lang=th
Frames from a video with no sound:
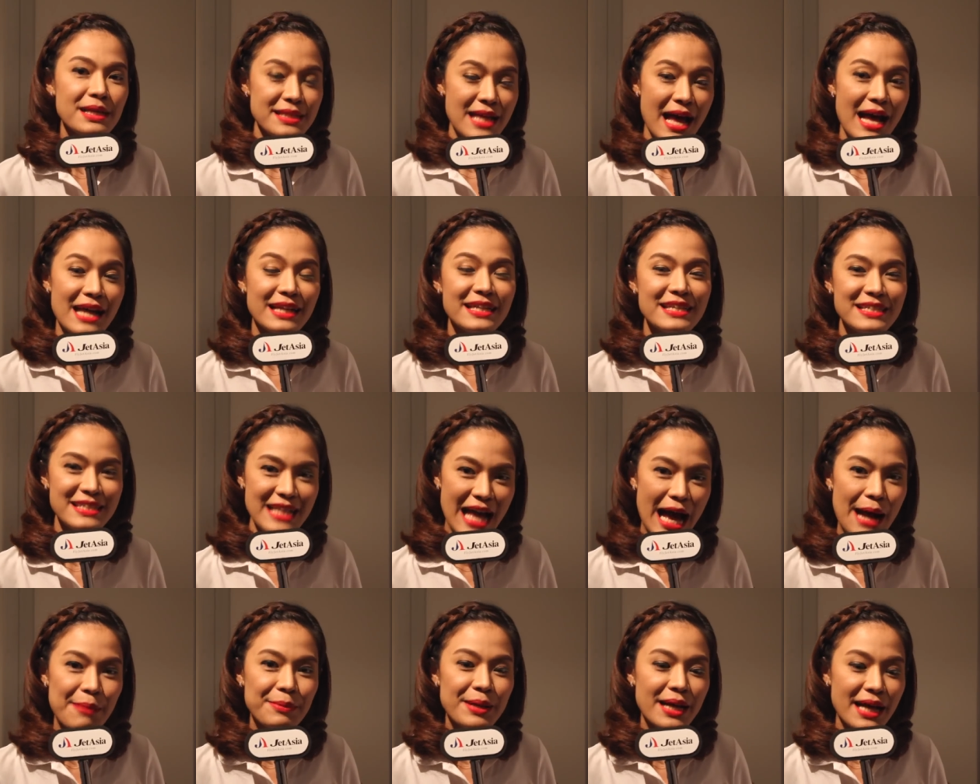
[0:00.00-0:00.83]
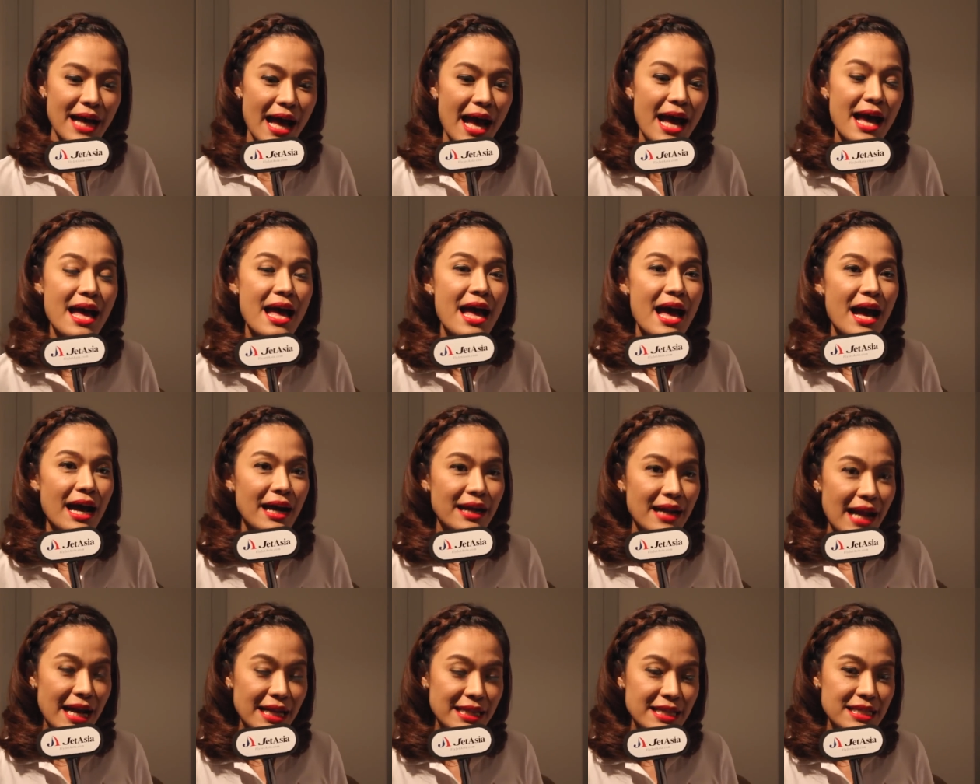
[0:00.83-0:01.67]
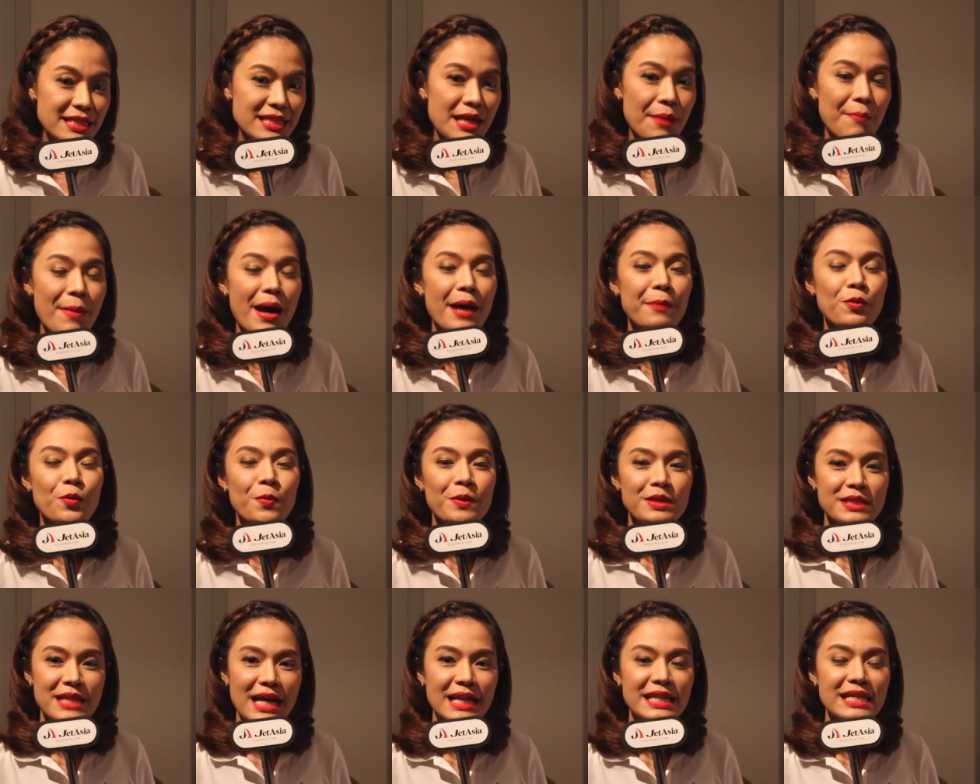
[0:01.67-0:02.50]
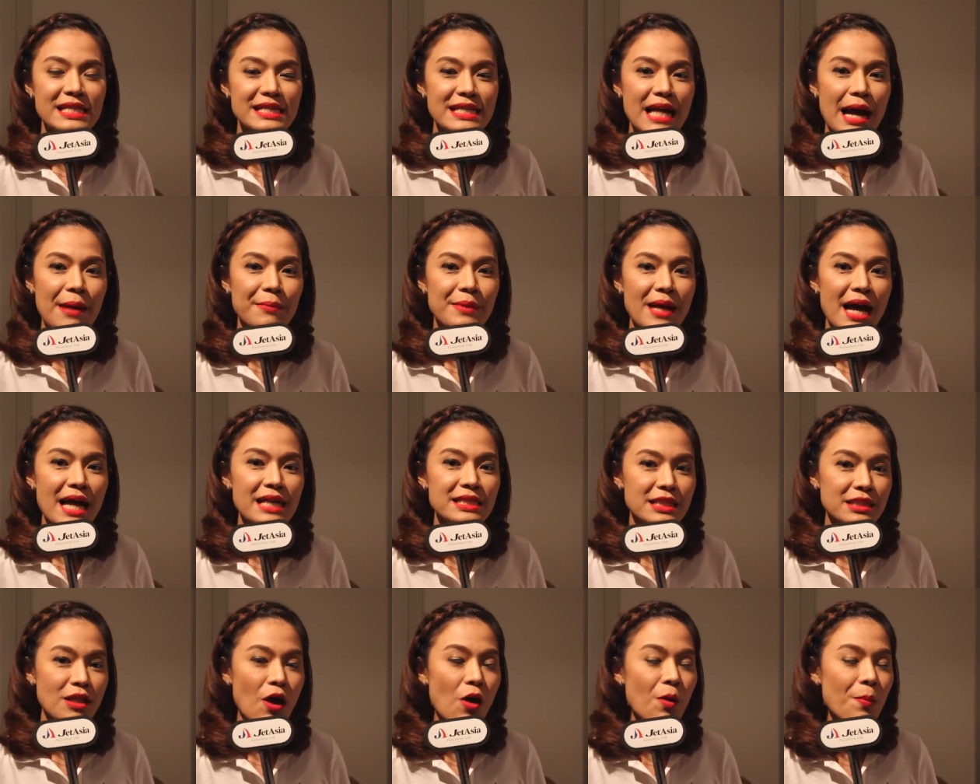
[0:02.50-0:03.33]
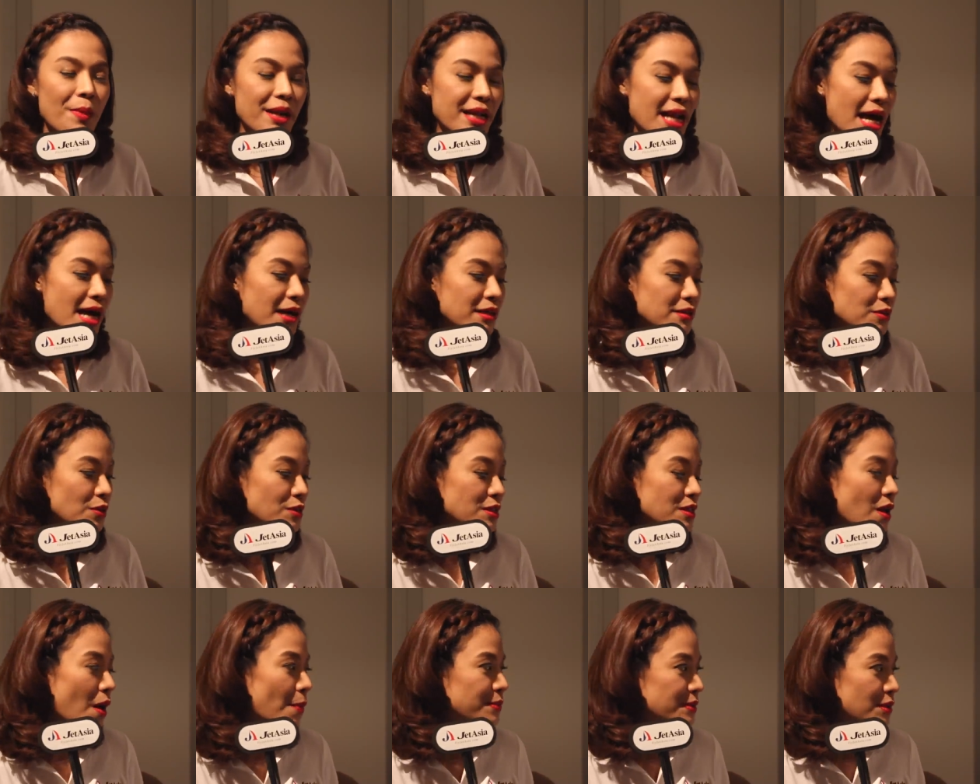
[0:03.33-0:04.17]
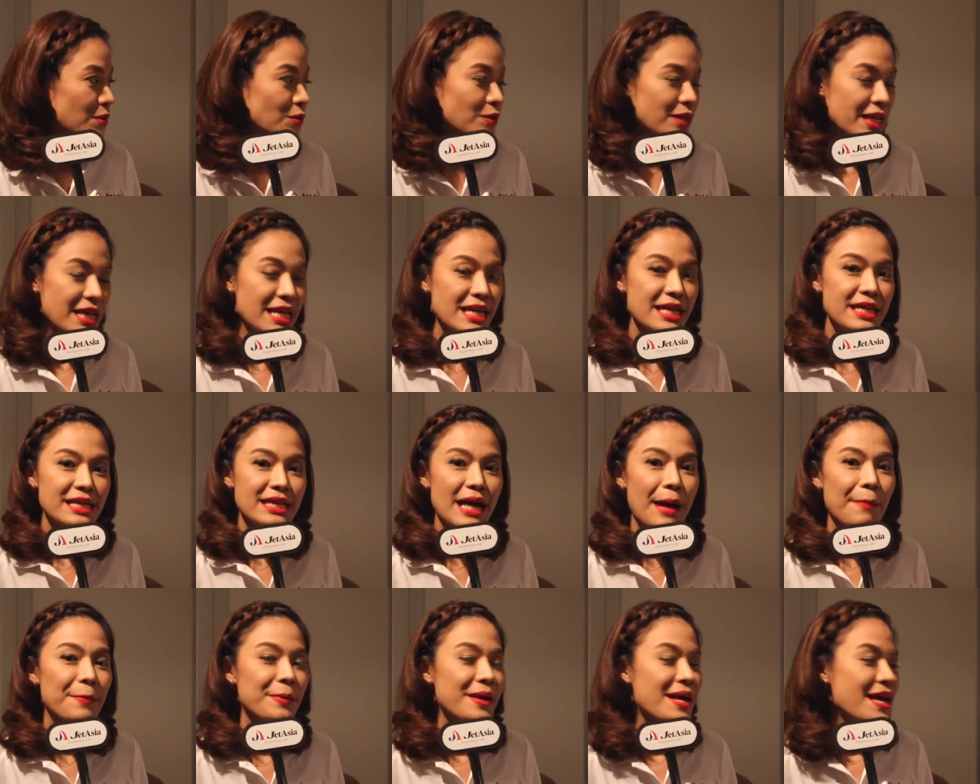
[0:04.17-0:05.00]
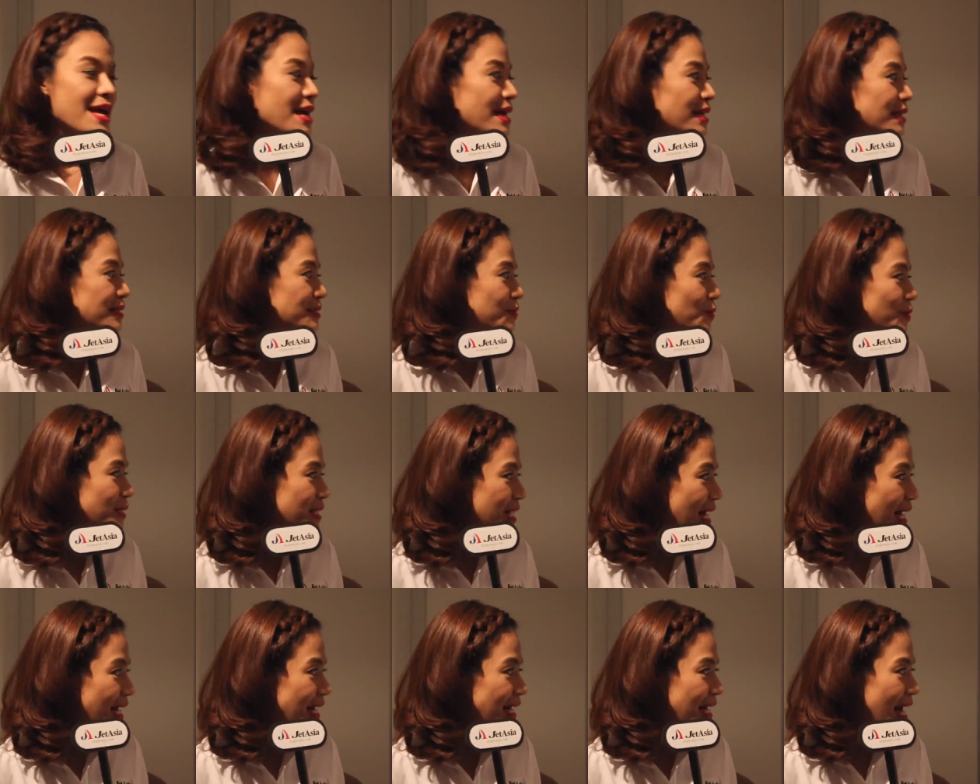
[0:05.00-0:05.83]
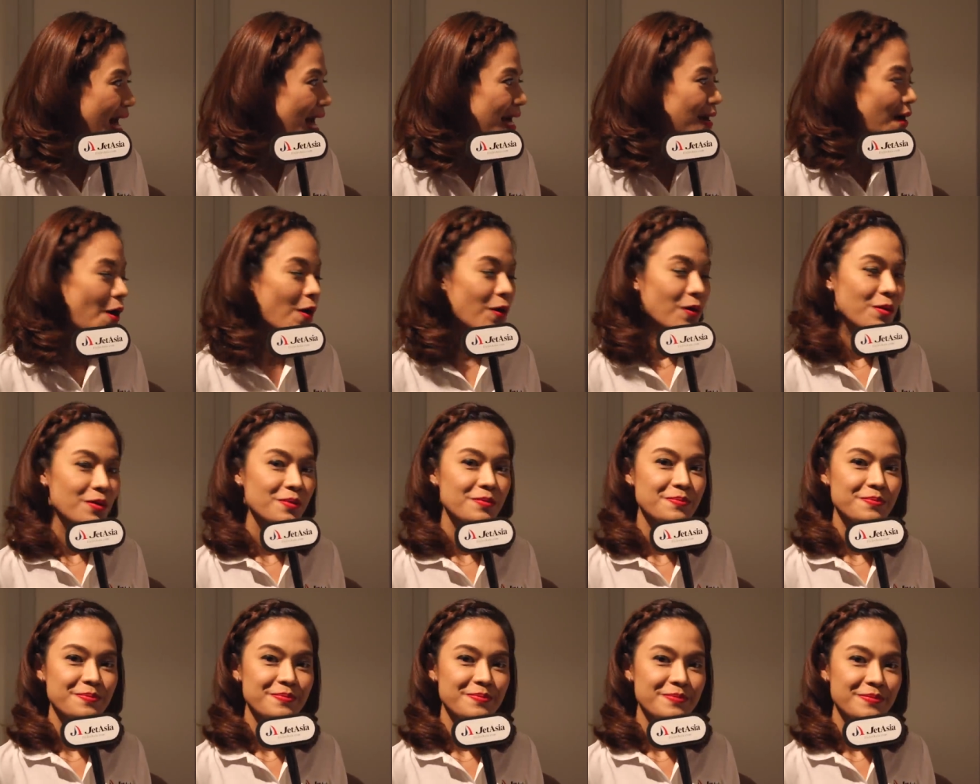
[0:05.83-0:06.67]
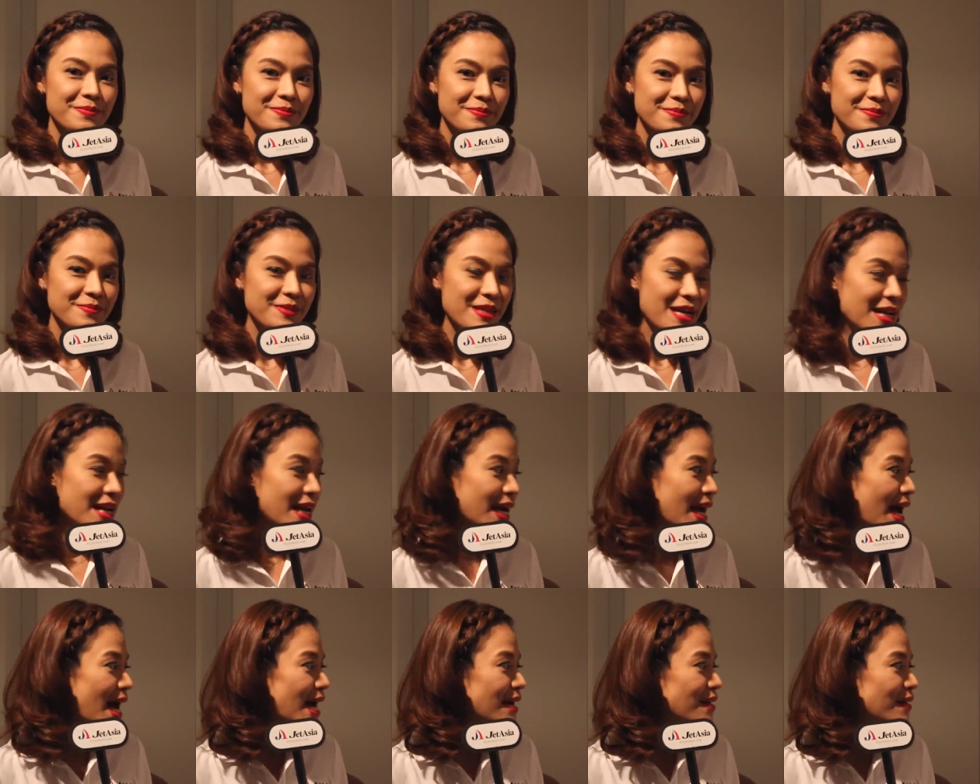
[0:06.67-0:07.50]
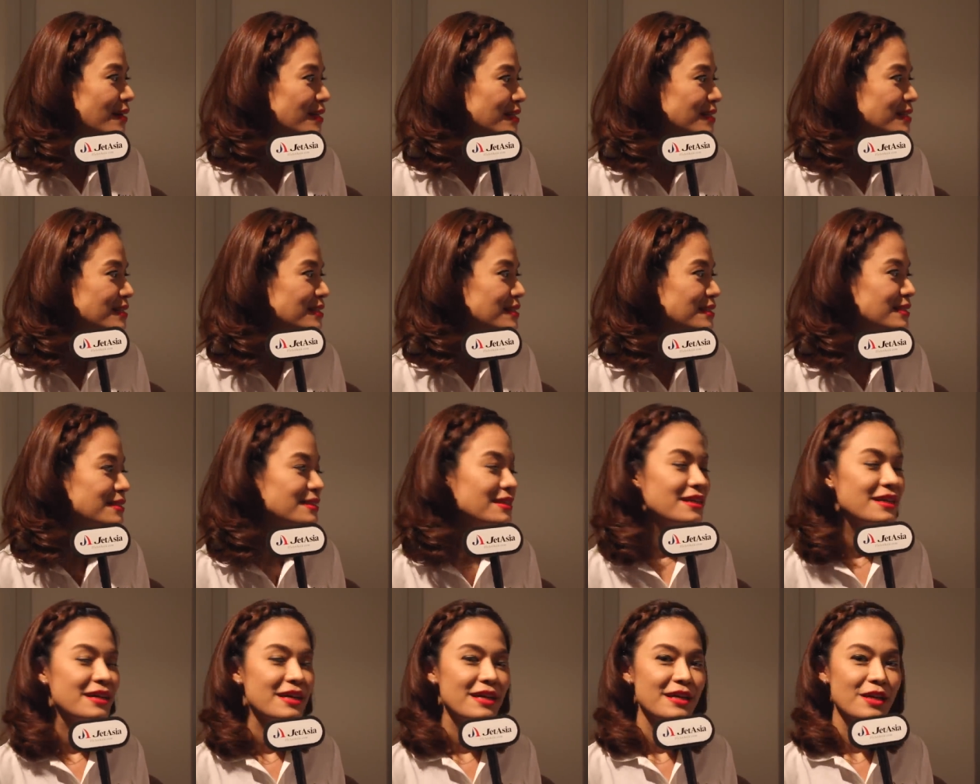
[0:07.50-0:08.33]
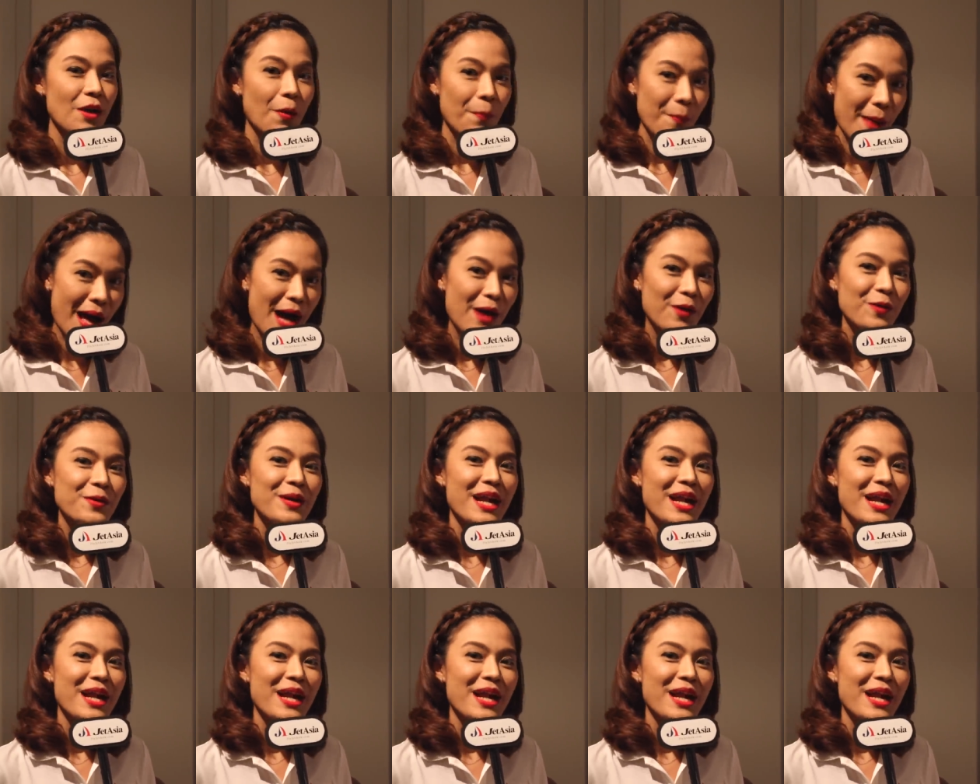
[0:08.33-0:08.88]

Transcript: ภาษาที่ 3 นะคะ ใครที่สามารถพูดภาษาที่ 3 ได้จะต้องมานั่งทดสอบตรงนี้กับผู้ที่นั่งข้างๆของเดียนะคะก็คือน้องเปา